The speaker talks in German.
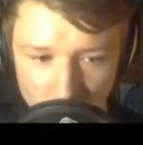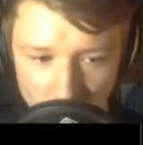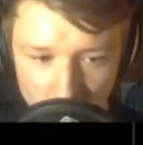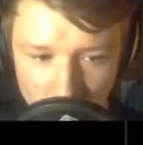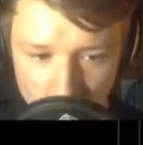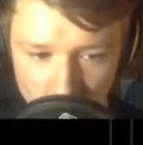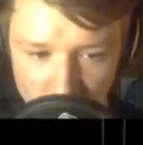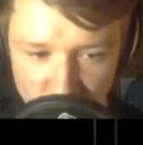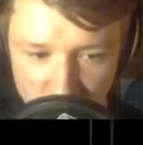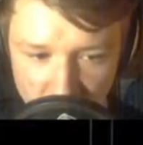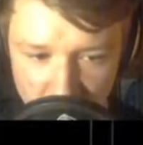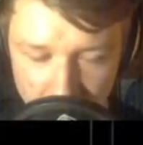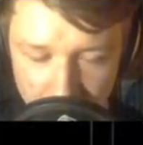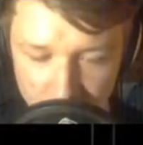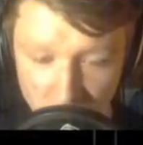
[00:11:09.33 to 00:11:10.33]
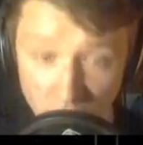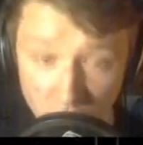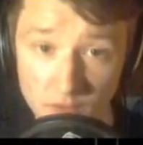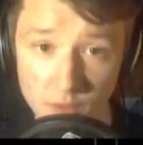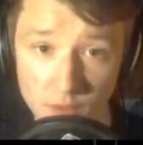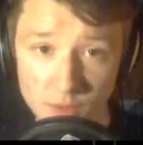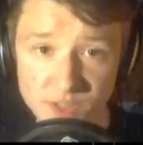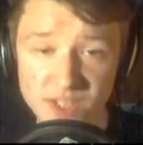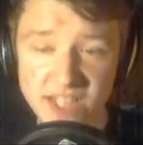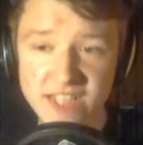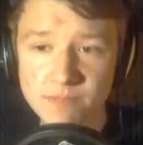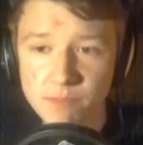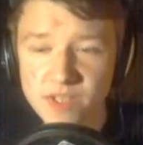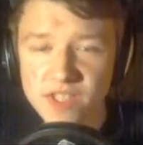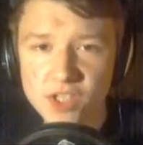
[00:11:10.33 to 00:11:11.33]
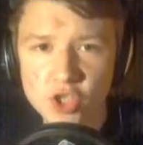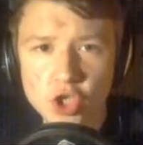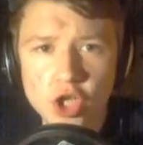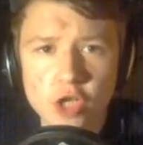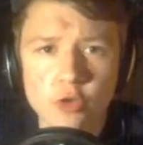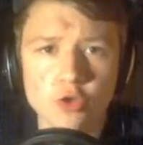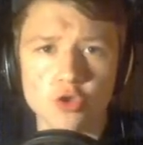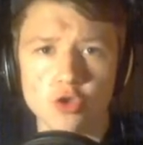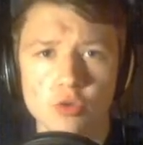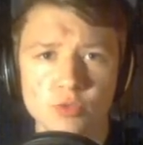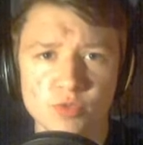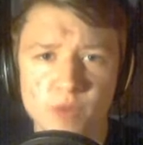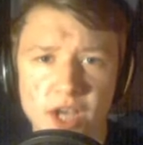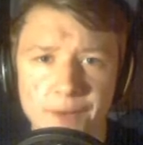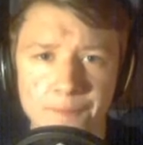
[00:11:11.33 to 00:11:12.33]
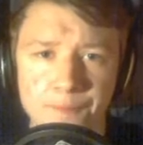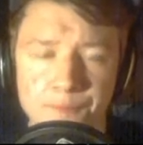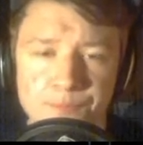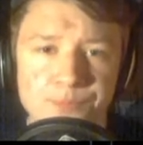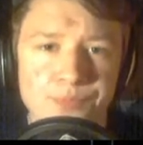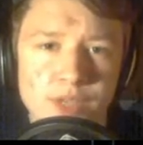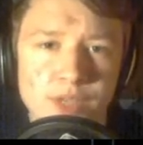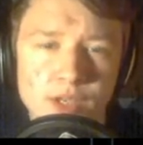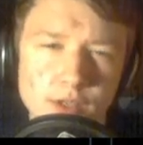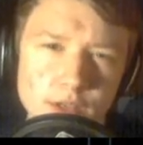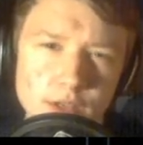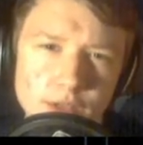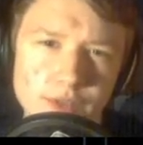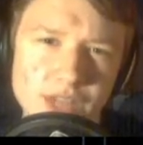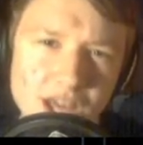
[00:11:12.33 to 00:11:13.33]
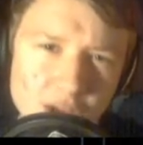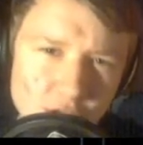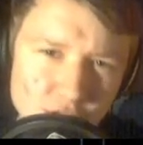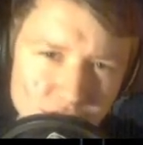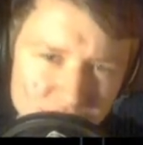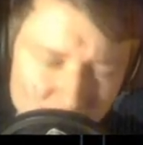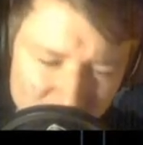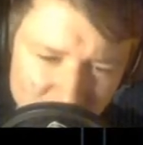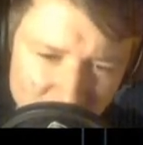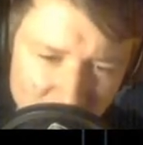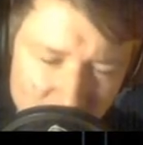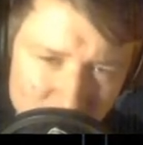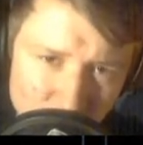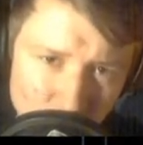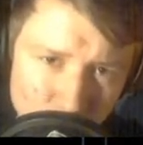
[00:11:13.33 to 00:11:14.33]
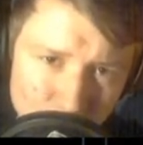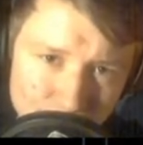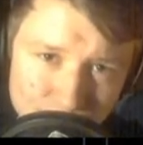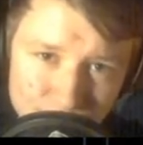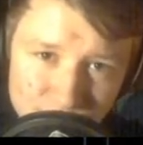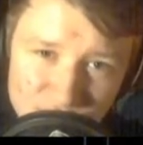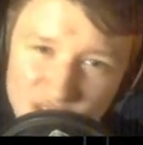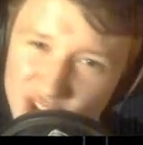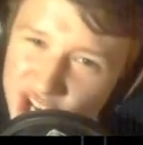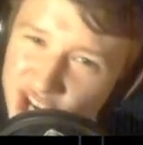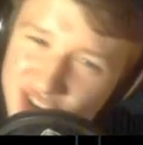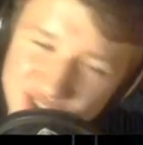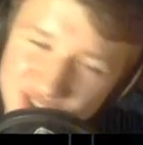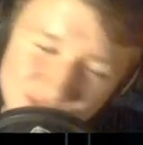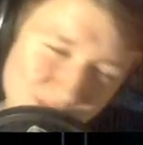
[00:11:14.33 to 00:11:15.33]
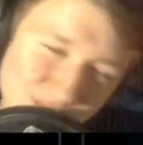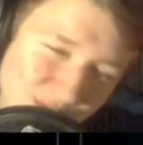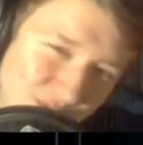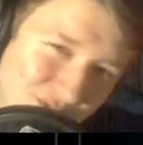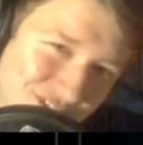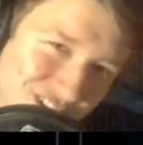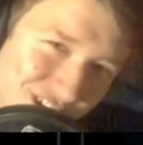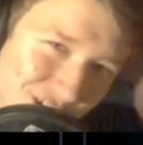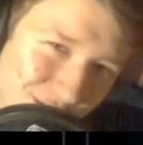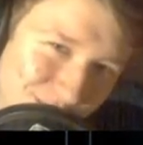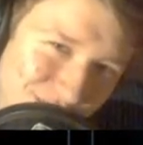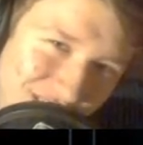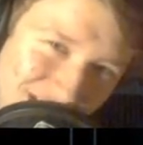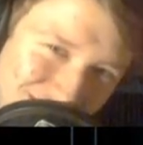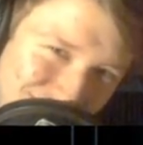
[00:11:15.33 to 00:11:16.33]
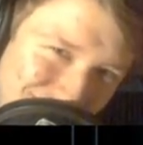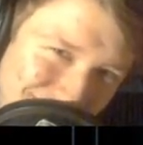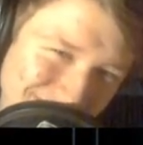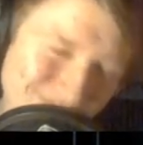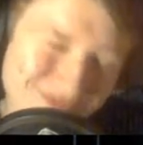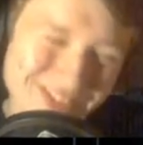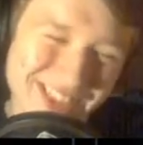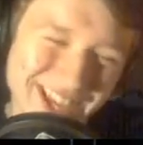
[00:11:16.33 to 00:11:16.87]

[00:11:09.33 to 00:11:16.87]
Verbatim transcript: und Strom sparen. Wir müssen jetzt ein bisschen chillen und Strom sparen. Na Leute, was macht ihr gerade so? Ihr könnt es mir mal unten in die Kommentare schreiben.